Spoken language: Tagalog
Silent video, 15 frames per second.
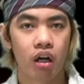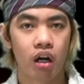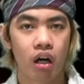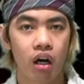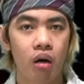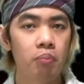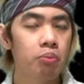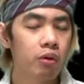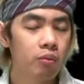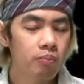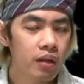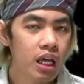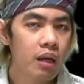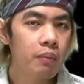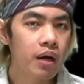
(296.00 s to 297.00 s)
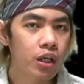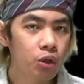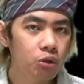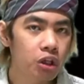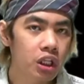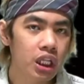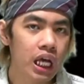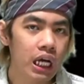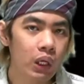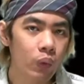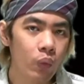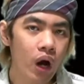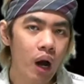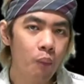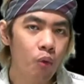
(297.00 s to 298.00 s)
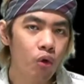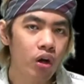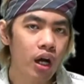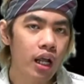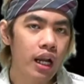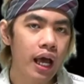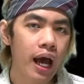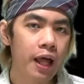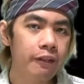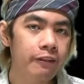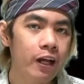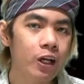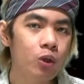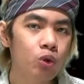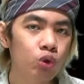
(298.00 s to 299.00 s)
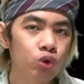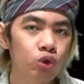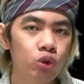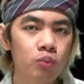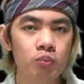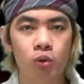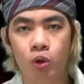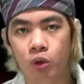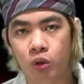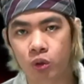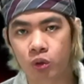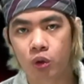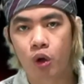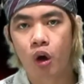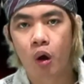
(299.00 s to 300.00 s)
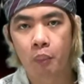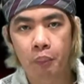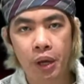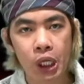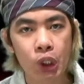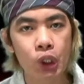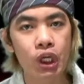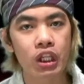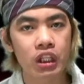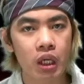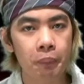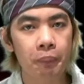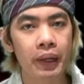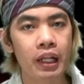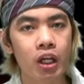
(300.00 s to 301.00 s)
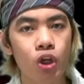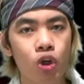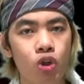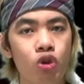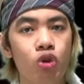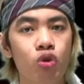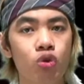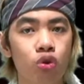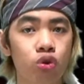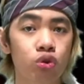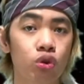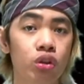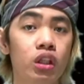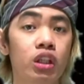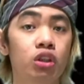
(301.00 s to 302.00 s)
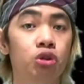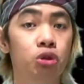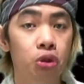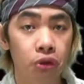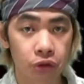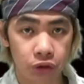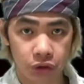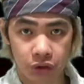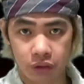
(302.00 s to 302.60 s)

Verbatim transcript: Ang problema, yung ginagawa mo nga lahat ng gusto mo, pero hindi pala yun yung gusto ng Diyos.